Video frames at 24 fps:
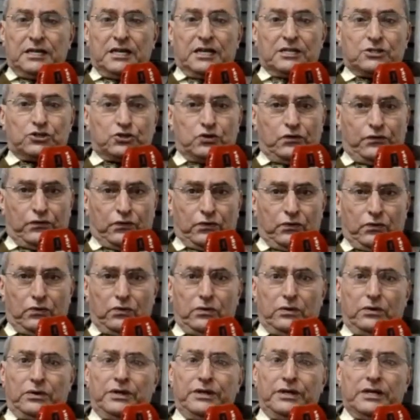كنشوفوا
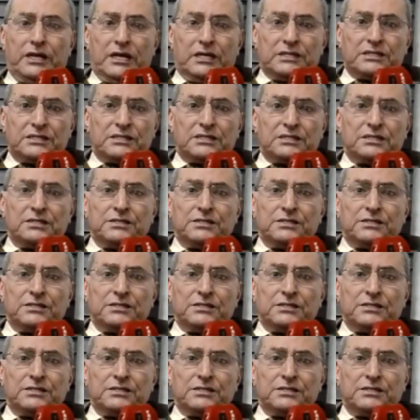الناس